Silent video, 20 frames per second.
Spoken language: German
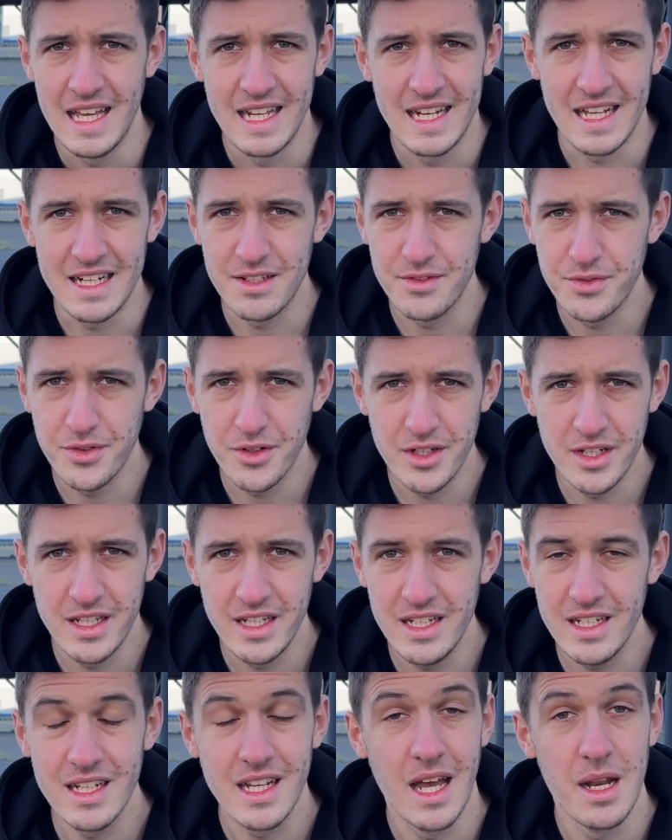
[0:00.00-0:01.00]
der hatte vorne,
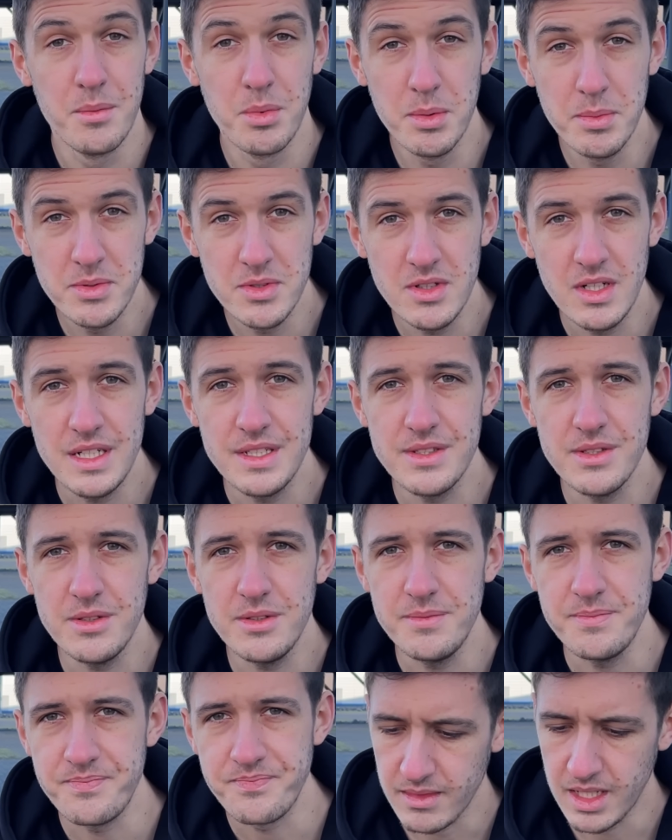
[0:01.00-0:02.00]
hinten keinen Bums oder
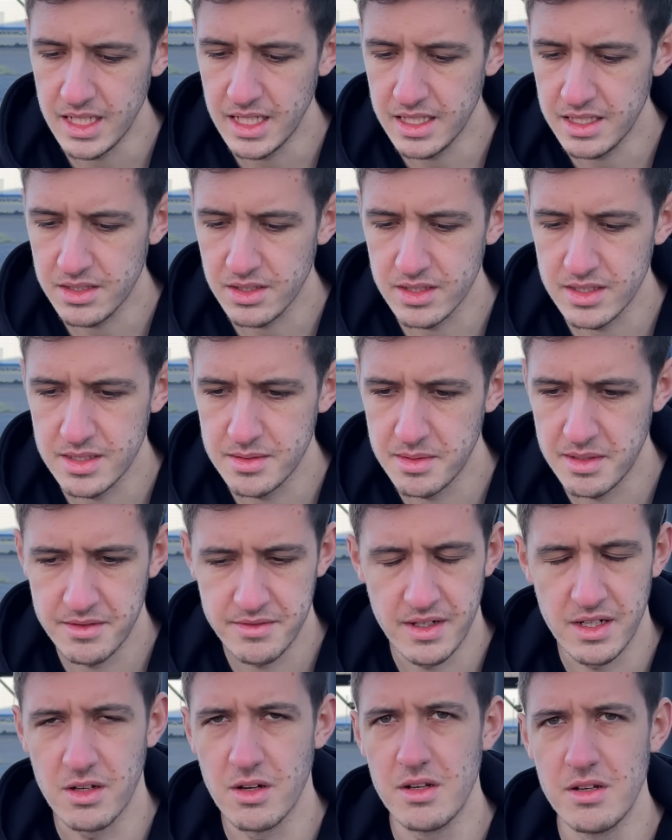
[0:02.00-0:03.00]
so. Ich trotzdem den
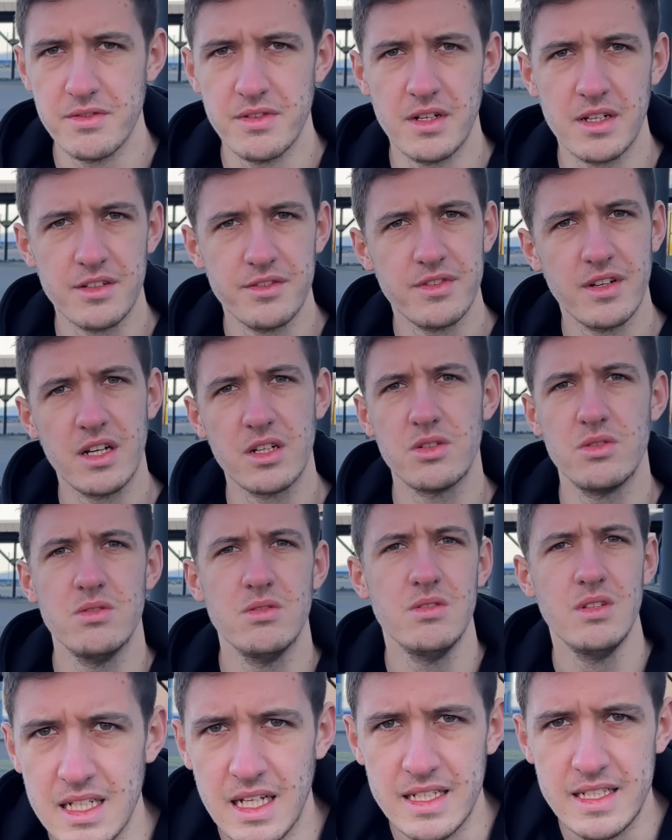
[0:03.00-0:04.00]
Verkäufer gefragt,
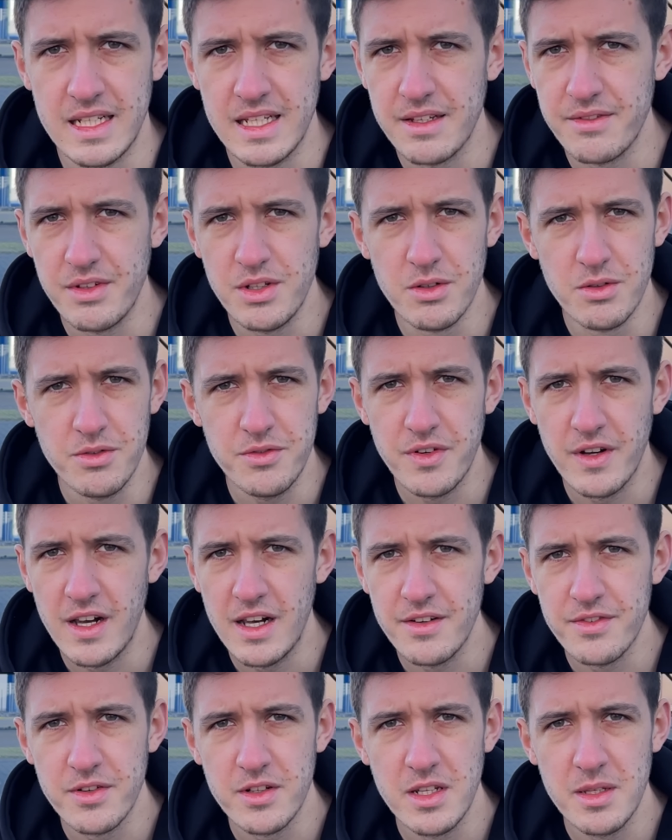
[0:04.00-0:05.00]
du, hatte irgendwie einen
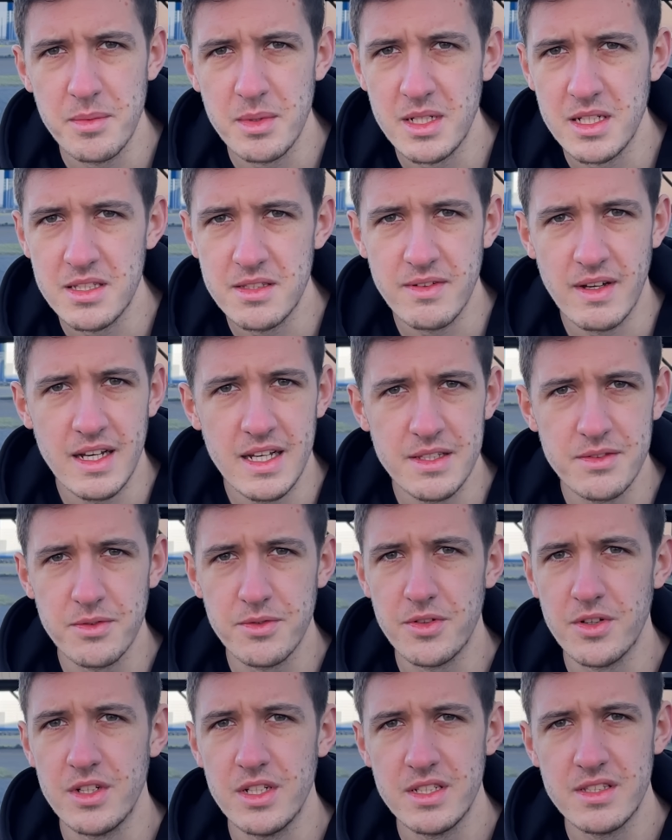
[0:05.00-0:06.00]
Unfall, von dem ich nichts weiß,
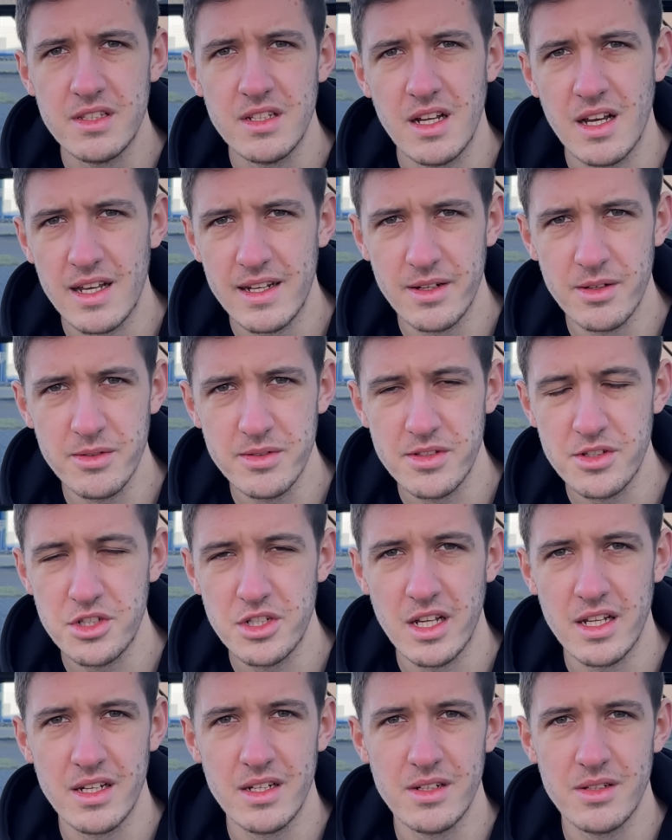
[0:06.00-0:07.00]
wovon nichts in der Annonce
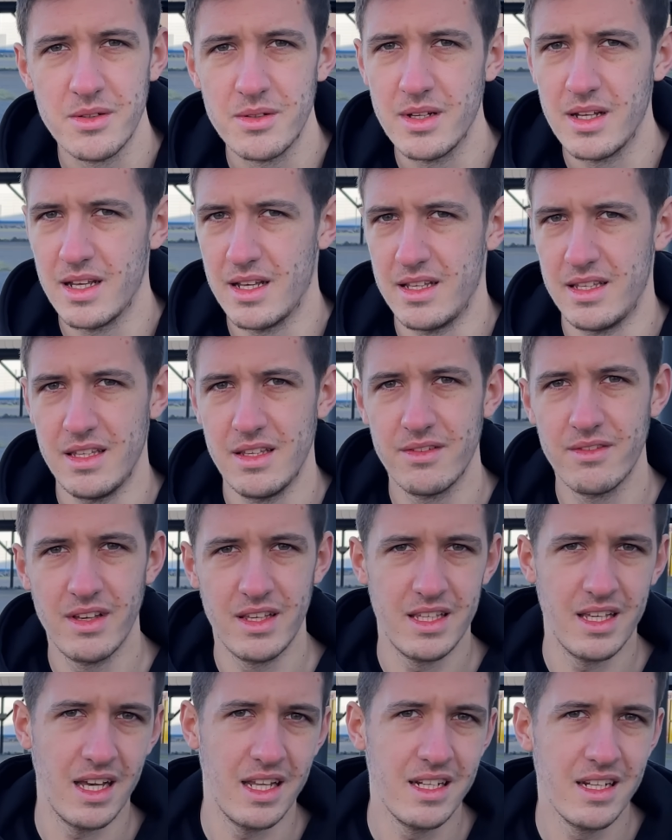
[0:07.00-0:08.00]
stand oder
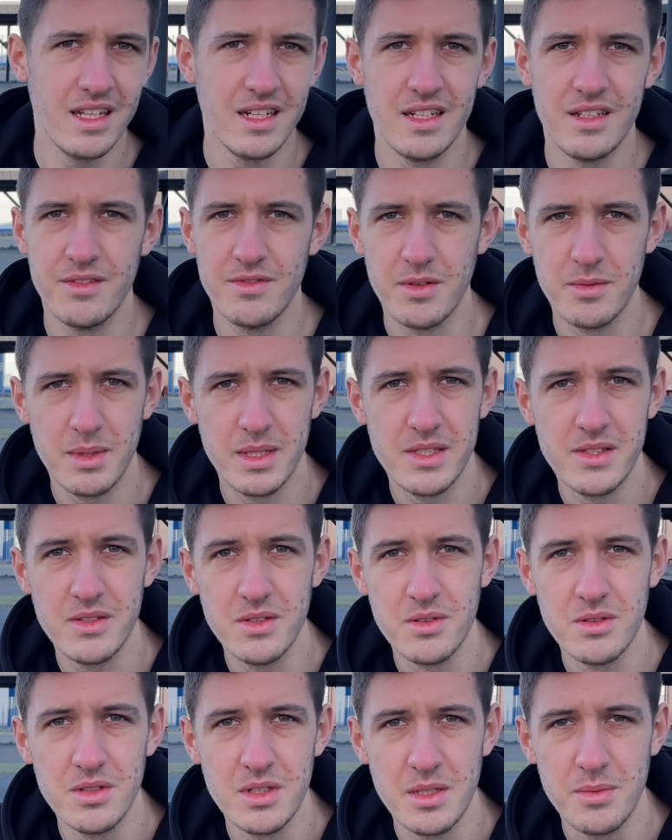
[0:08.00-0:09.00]
irgendwelche anderen
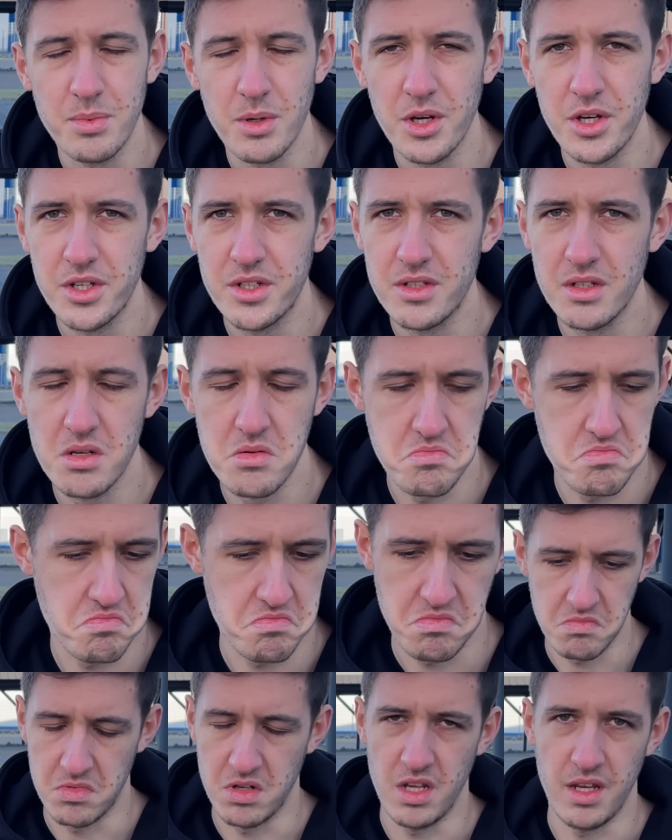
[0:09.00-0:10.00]
Informationen, die ich bräuchte.
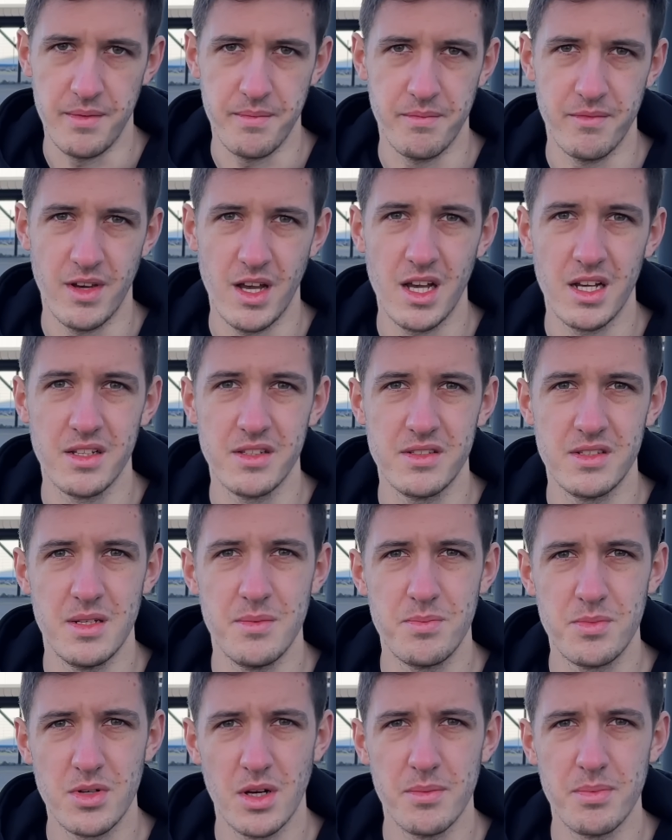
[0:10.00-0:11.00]
Nee, Wagen ist
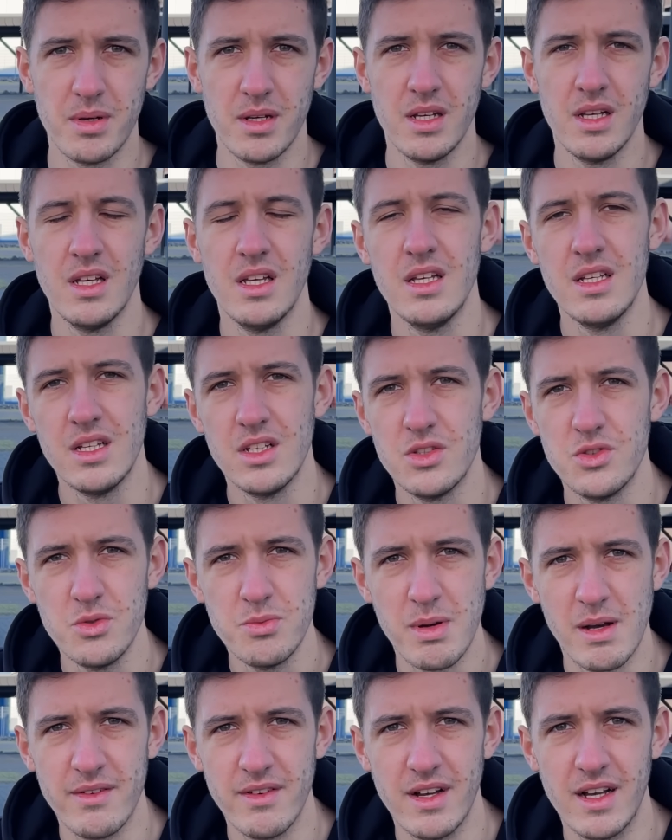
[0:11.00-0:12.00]
tipptopp,
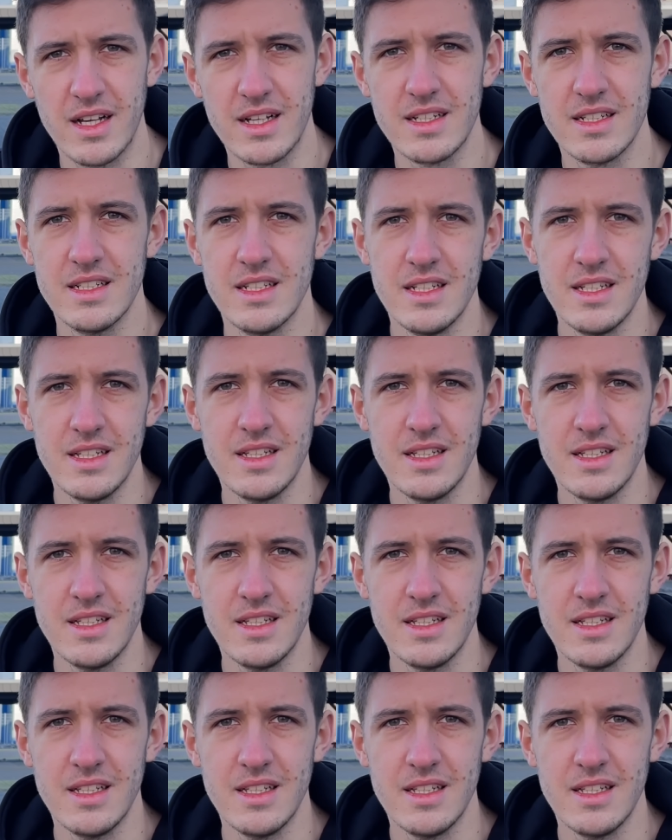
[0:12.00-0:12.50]
super Wagen,